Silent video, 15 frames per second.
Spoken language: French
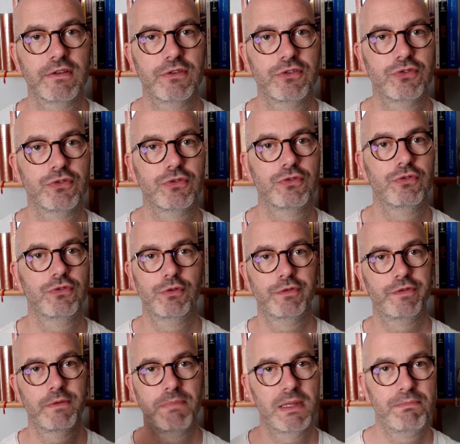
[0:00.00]
Je ne
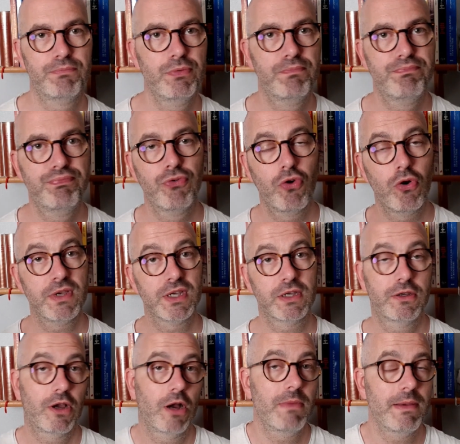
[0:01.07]
fais pas de pub pour eux, mais
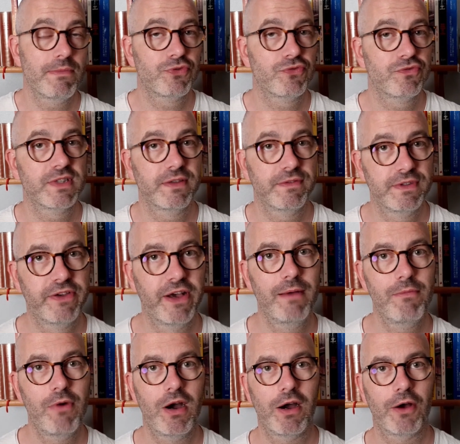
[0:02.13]
quand même, je vous invite
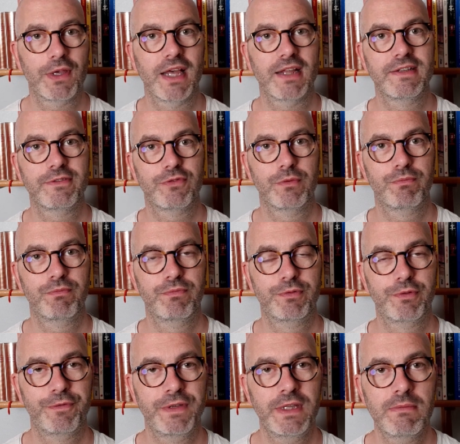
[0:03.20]
vraiment à regarder ce,
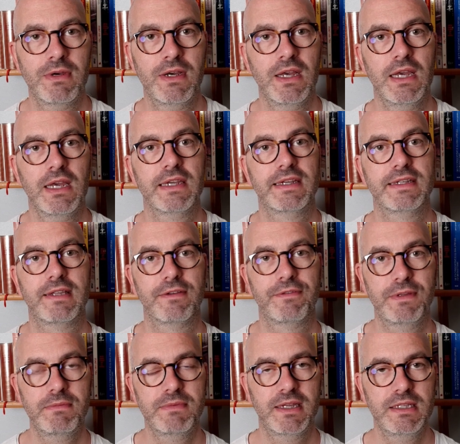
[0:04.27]
film, qui est un
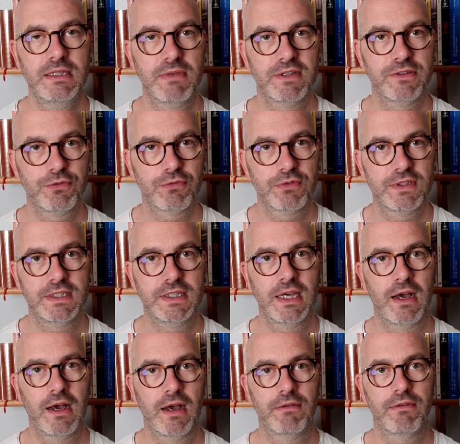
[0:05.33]
film d'animation qui
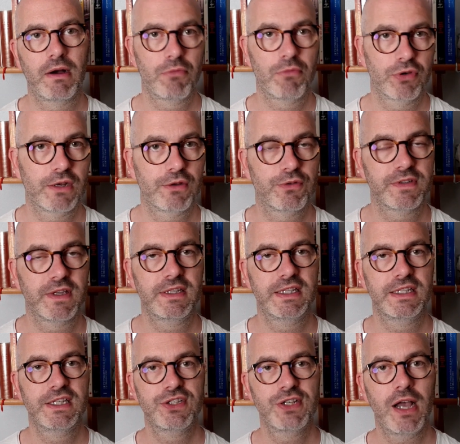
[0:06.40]
a vraiment quelques
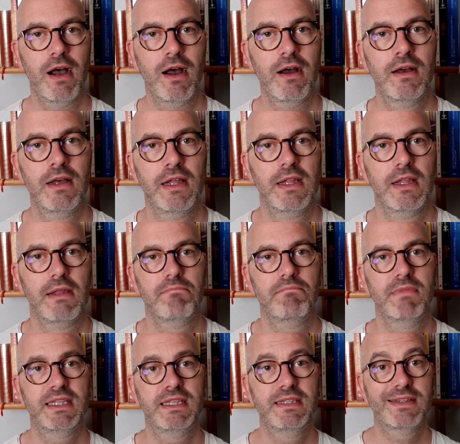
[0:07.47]
années déjà, hein,
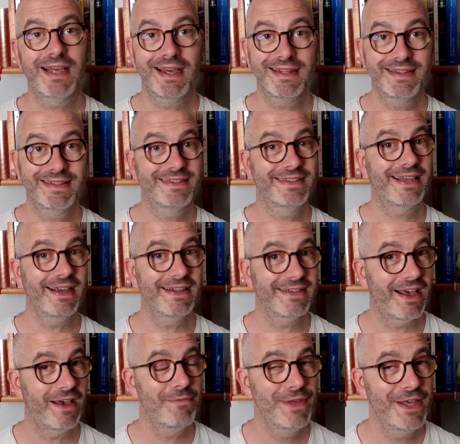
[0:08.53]
mais qui traite très
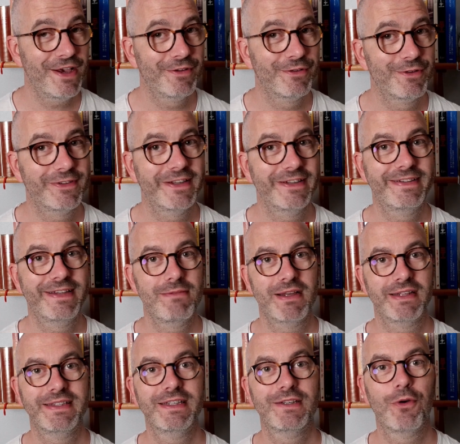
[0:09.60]
très bien de cette
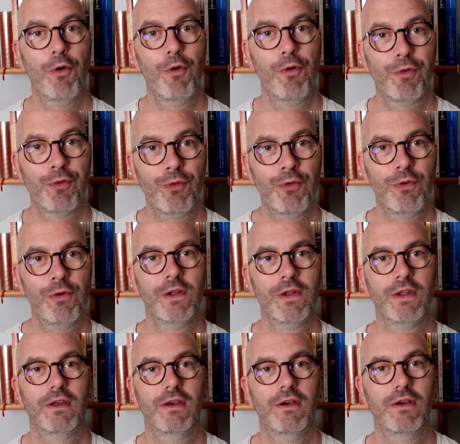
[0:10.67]
thématique. Au fond,
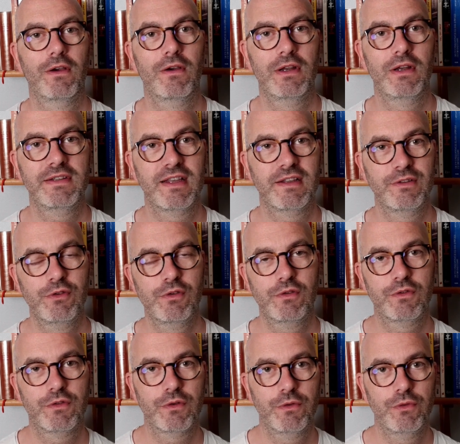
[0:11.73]
euh, les
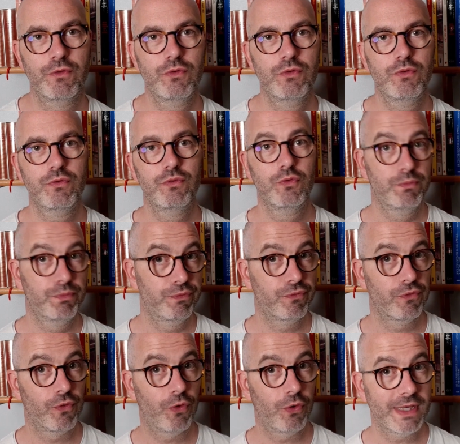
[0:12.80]
adultes, nous, nous
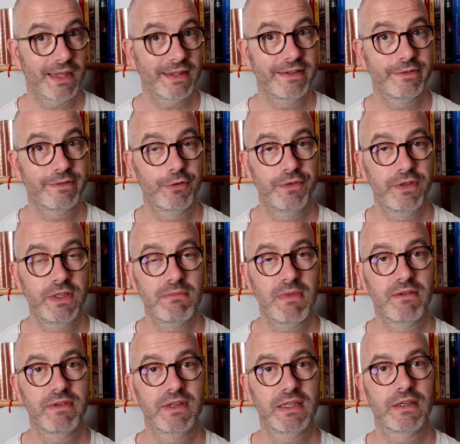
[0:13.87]
pouvons regarder ce film
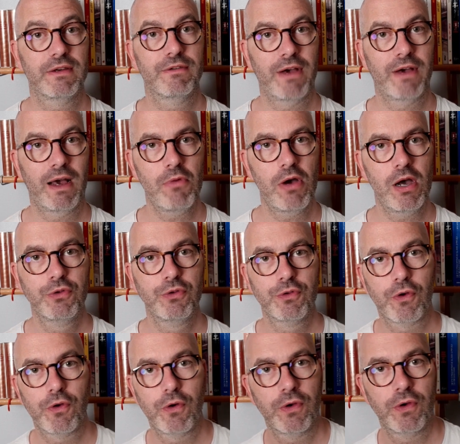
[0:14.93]
avec vraiment un
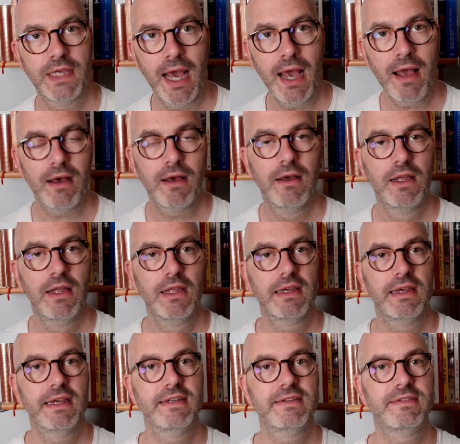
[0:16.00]
autre regard.
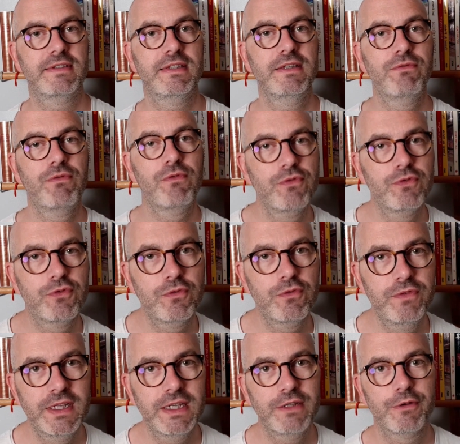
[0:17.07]
Et si vous vous
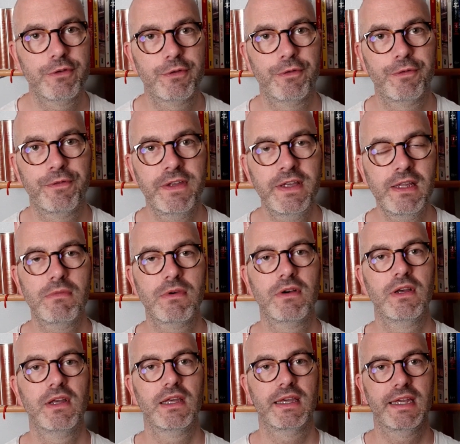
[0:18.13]
souvenez de ce
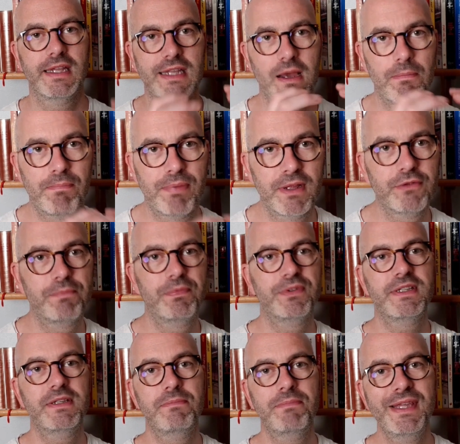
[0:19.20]
film, il y a plein de
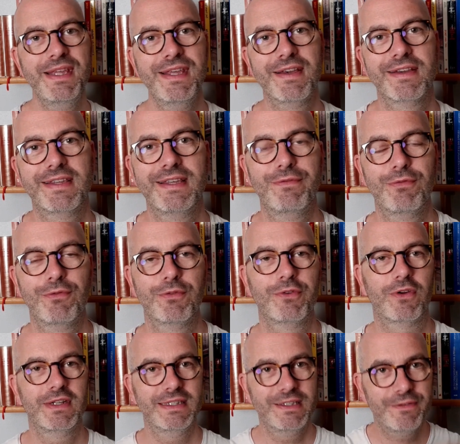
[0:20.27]
petites billes qui vont
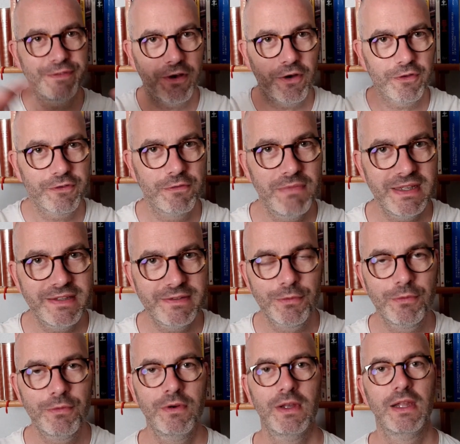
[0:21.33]
dans les différentes
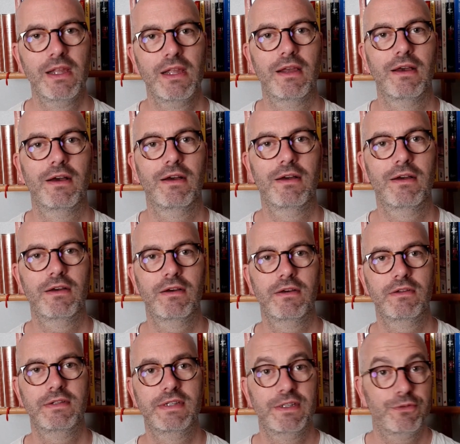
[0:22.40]
maisons
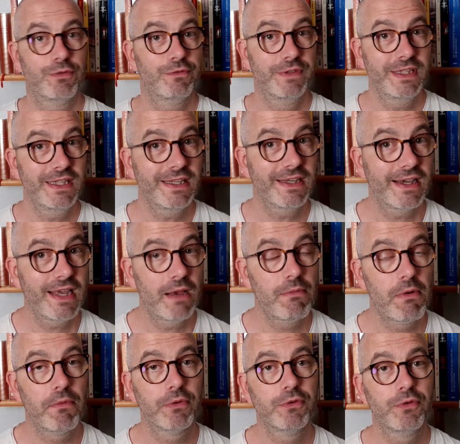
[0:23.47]
euh, des souvenirs, et à un
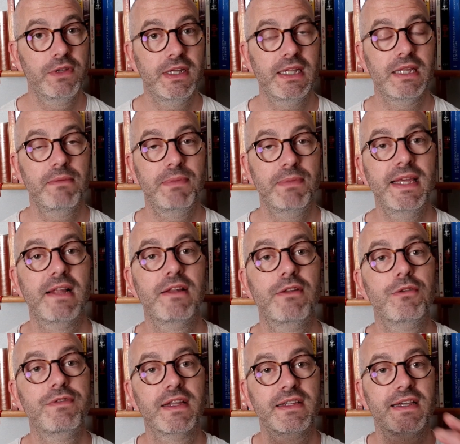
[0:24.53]
moment donné, les billes, elles
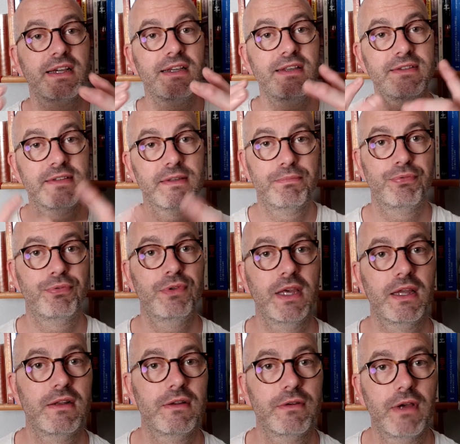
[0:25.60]
deviennent grises, et puis
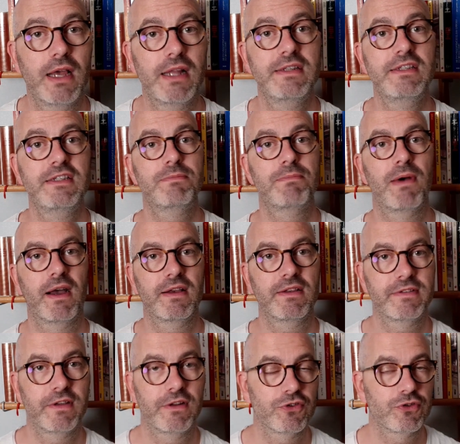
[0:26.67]
elles,
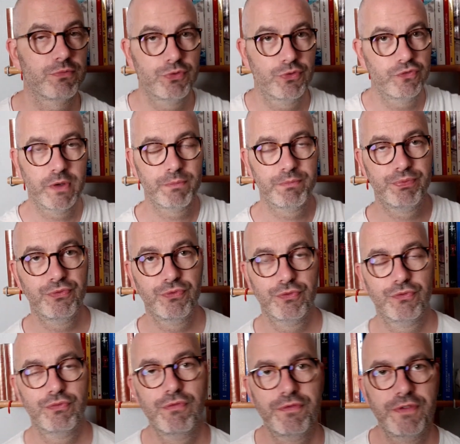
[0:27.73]
disparaissent. Alors, je me souviens plus de
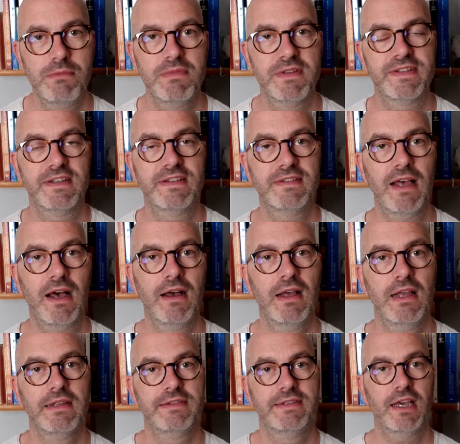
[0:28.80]
tout le film, mais c'est ça.
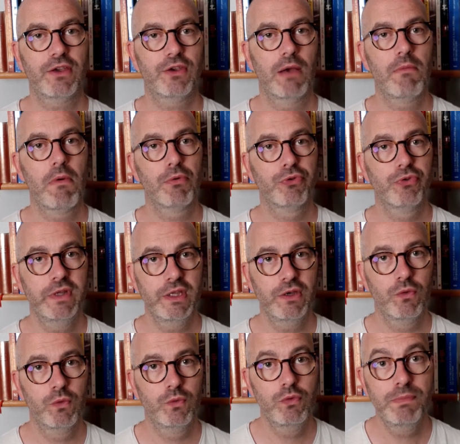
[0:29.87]
C'est-à-dire qu'à un moment donné,
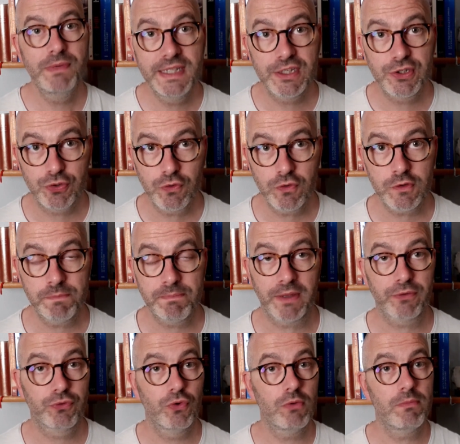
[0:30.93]
on oublie des choses,
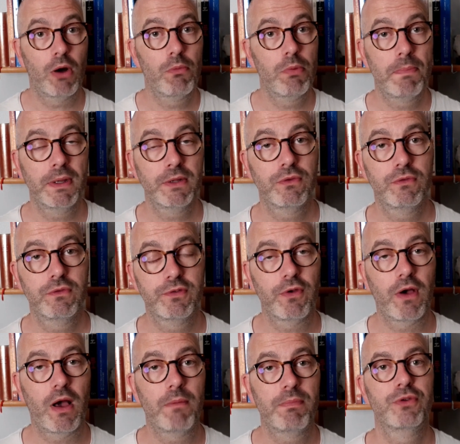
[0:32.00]
parce que bah, on peut pas se
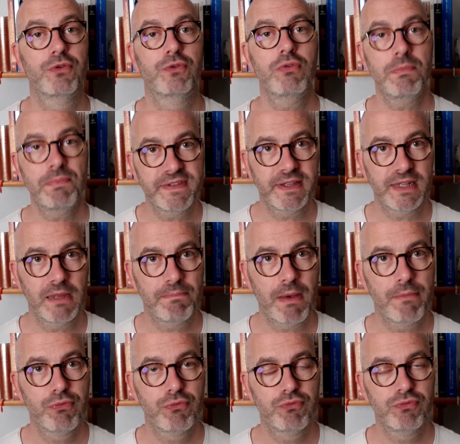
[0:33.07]
rappeler de tout, et puis ça n'a
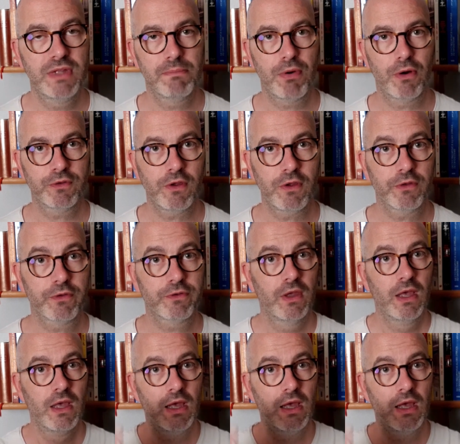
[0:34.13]
pas beaucoup d'importance.